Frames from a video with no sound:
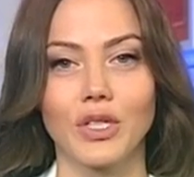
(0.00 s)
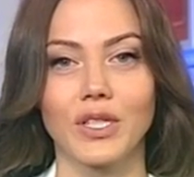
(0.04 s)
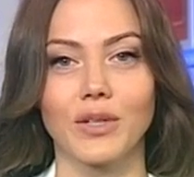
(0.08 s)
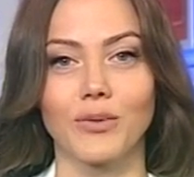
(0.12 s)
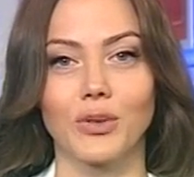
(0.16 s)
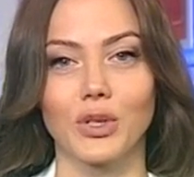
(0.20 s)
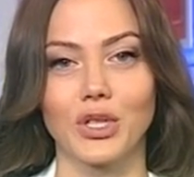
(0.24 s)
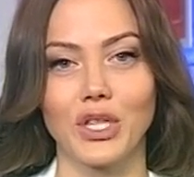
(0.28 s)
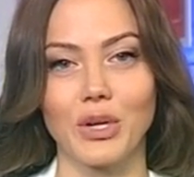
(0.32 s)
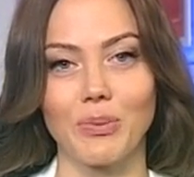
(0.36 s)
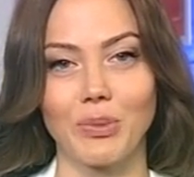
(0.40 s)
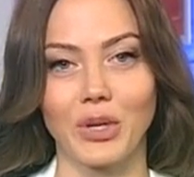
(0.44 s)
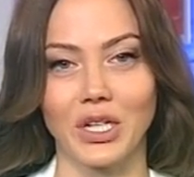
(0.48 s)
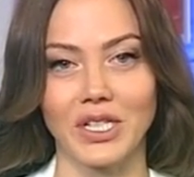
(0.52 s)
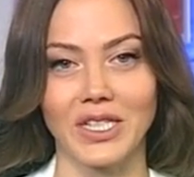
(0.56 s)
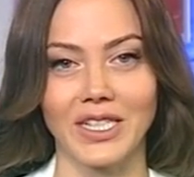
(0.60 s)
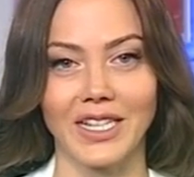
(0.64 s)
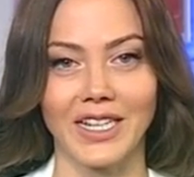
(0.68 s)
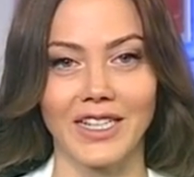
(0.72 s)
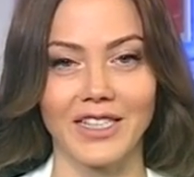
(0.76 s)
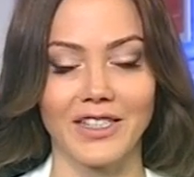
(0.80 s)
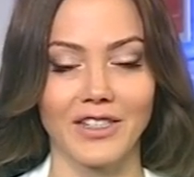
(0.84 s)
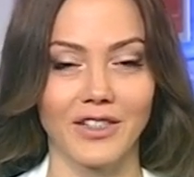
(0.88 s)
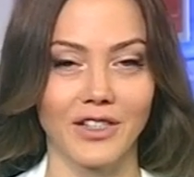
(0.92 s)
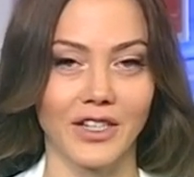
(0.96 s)
сегодня
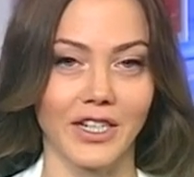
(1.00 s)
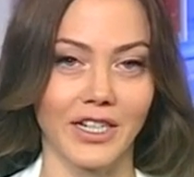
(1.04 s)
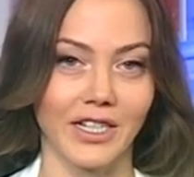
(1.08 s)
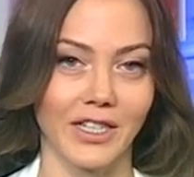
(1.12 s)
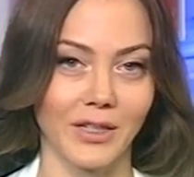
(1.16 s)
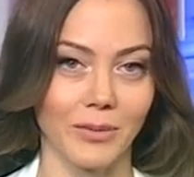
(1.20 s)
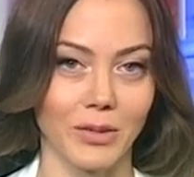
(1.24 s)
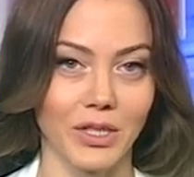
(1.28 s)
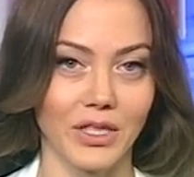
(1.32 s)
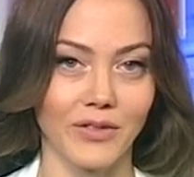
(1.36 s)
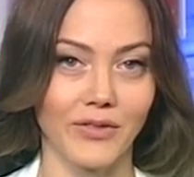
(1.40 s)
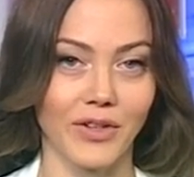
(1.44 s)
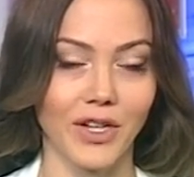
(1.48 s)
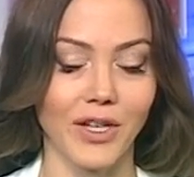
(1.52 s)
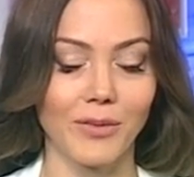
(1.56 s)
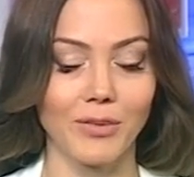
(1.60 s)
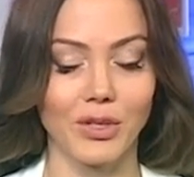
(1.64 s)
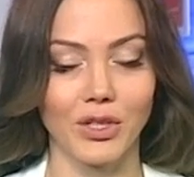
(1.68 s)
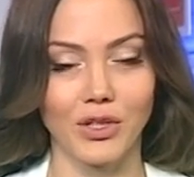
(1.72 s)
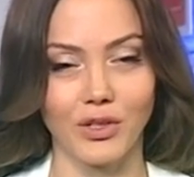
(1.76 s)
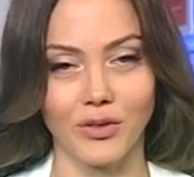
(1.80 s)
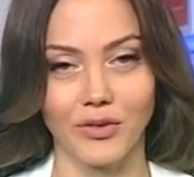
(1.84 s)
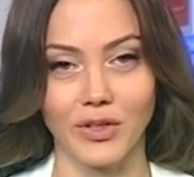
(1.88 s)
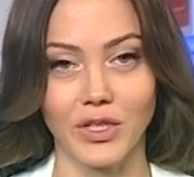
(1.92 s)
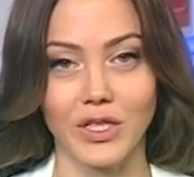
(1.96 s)
происходило рядом с вами,
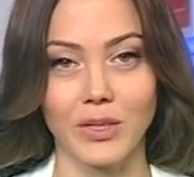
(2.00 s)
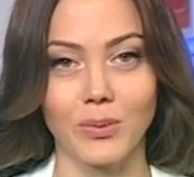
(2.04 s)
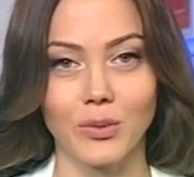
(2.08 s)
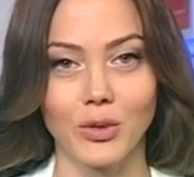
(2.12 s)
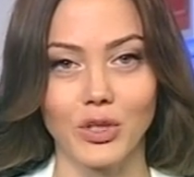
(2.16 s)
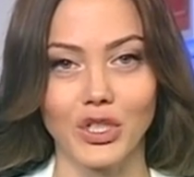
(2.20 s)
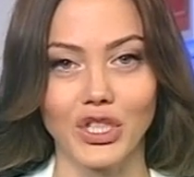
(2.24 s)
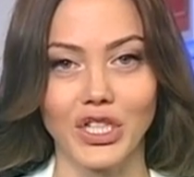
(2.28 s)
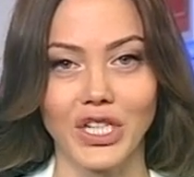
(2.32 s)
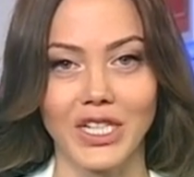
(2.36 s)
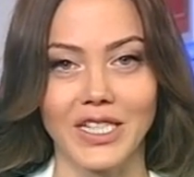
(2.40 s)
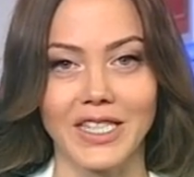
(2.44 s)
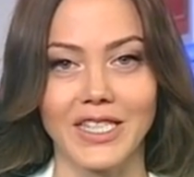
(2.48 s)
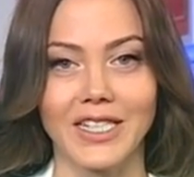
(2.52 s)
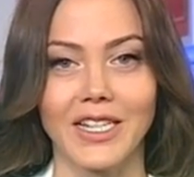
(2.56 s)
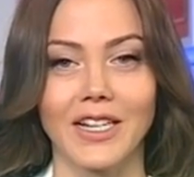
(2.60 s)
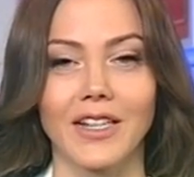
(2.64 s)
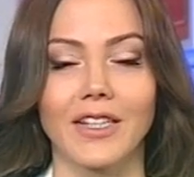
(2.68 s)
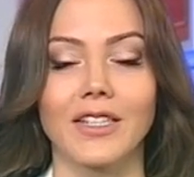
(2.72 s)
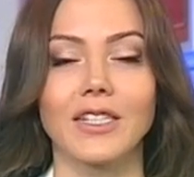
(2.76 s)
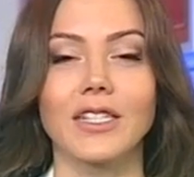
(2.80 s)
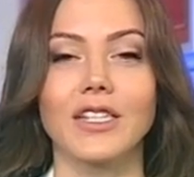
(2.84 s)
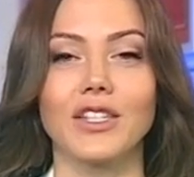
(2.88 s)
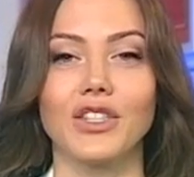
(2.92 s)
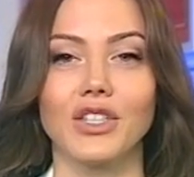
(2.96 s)
но, возможно,
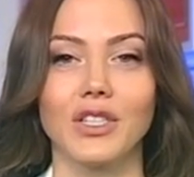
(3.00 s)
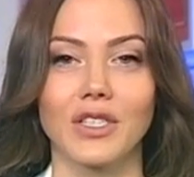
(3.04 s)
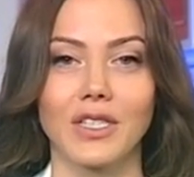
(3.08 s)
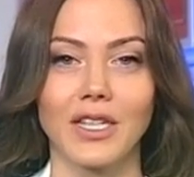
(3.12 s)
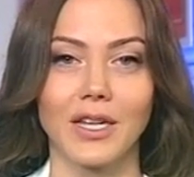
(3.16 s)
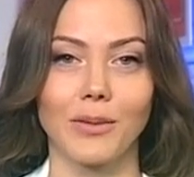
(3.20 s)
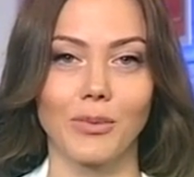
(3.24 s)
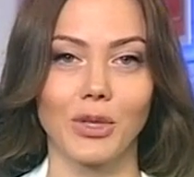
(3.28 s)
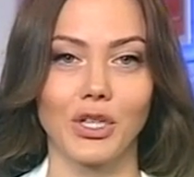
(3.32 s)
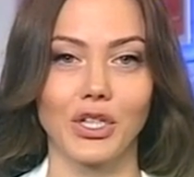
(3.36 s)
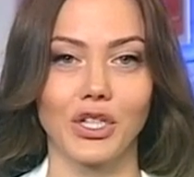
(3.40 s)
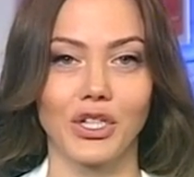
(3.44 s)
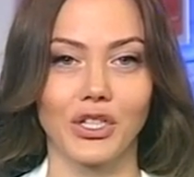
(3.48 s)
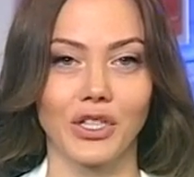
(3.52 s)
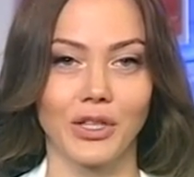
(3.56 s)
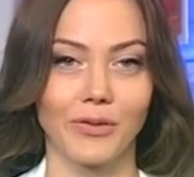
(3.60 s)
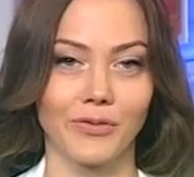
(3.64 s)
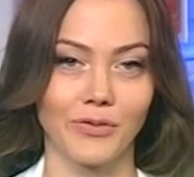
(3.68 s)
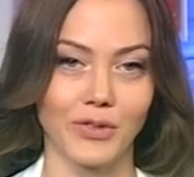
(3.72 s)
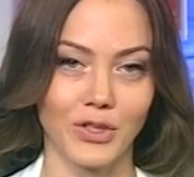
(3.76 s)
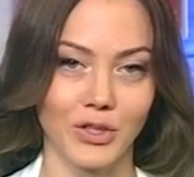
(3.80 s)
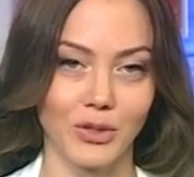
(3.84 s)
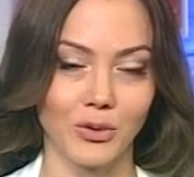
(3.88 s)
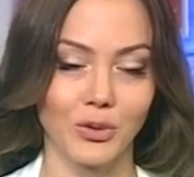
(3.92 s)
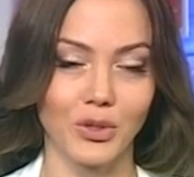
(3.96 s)
осталось незамеченным.
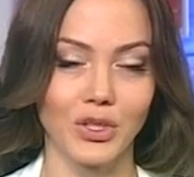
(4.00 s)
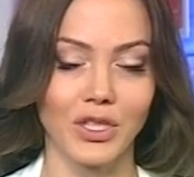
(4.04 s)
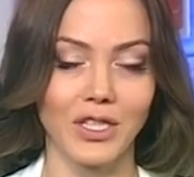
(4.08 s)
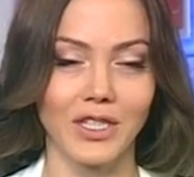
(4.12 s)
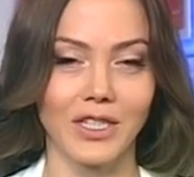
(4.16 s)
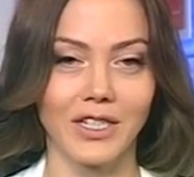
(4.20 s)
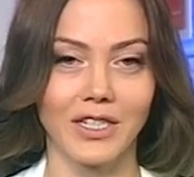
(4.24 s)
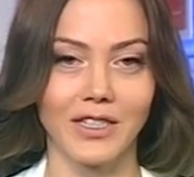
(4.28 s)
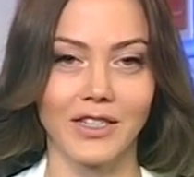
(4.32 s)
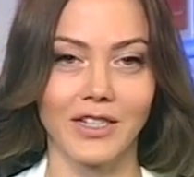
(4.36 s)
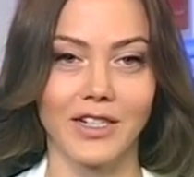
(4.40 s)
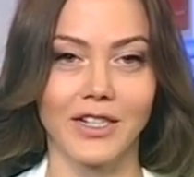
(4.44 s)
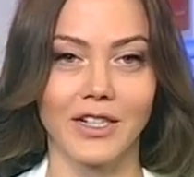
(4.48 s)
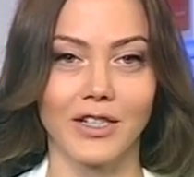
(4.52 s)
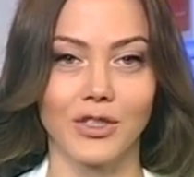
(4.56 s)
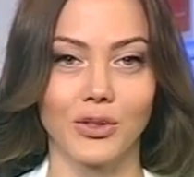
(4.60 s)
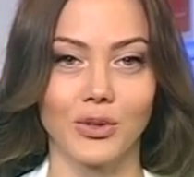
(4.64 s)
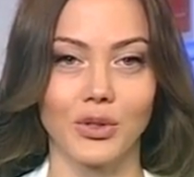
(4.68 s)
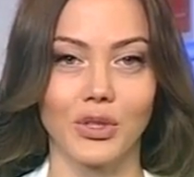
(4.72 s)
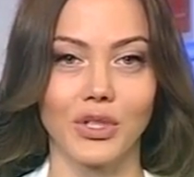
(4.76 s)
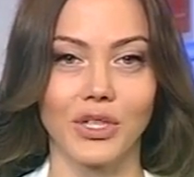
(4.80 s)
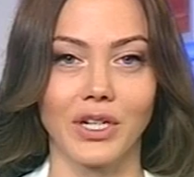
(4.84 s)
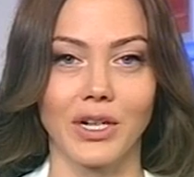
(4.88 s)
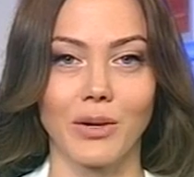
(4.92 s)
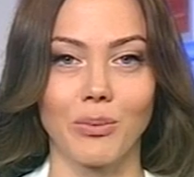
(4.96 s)
В студии Ирина
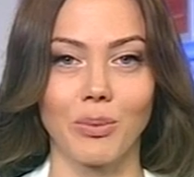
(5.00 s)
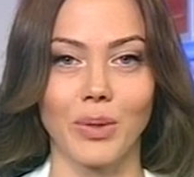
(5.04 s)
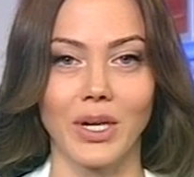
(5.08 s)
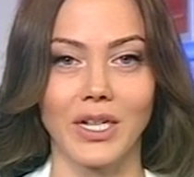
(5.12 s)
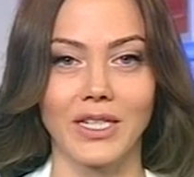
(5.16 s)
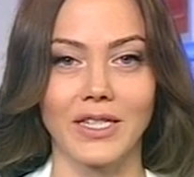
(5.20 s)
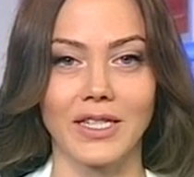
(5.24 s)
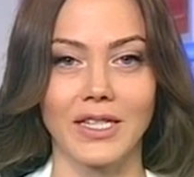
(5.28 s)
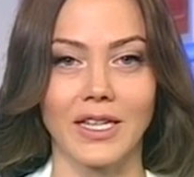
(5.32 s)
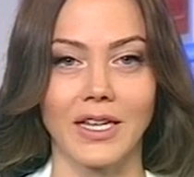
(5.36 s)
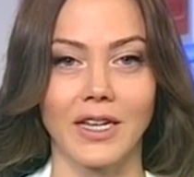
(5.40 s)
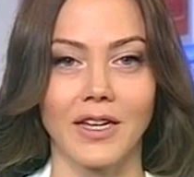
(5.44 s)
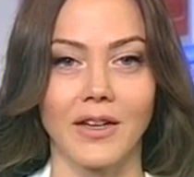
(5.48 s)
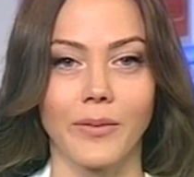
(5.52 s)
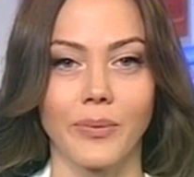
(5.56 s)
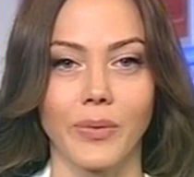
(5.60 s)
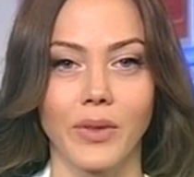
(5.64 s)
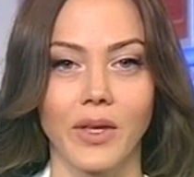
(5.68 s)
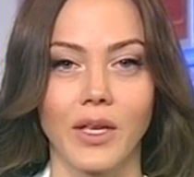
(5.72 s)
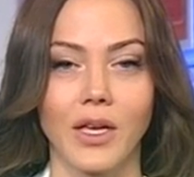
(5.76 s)
Хануни-Крамбальская.